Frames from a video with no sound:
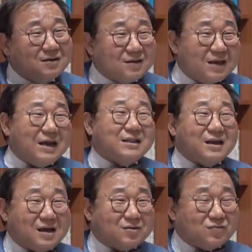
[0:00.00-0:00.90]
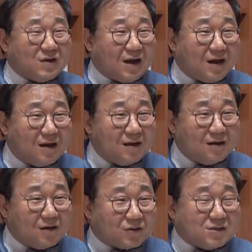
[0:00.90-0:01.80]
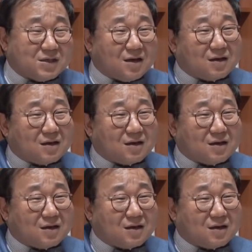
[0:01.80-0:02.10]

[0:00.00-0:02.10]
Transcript: 이렇게 나타나는구나. 어떻게